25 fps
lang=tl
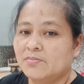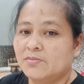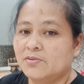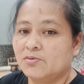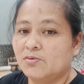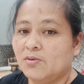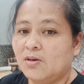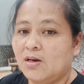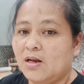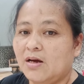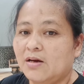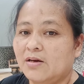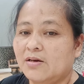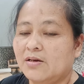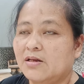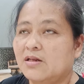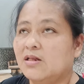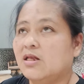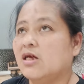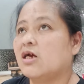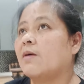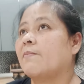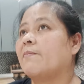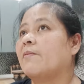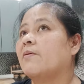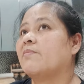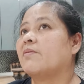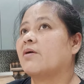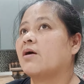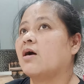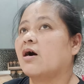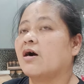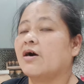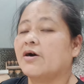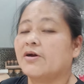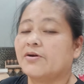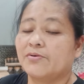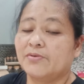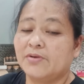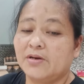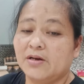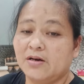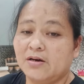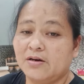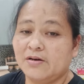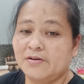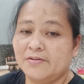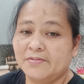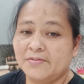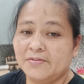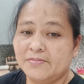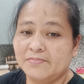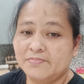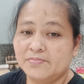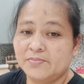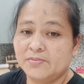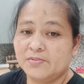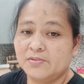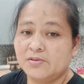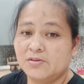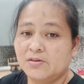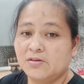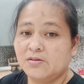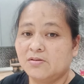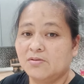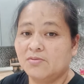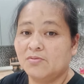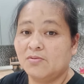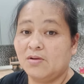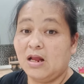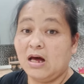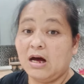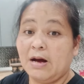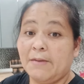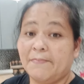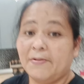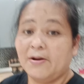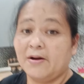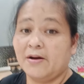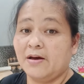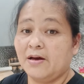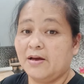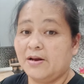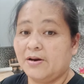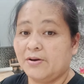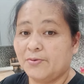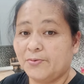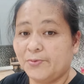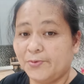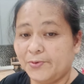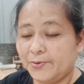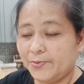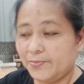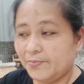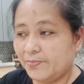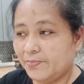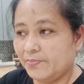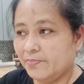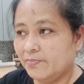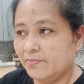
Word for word: wala, hindi ka pa magkakaroon ng lahapang aircon.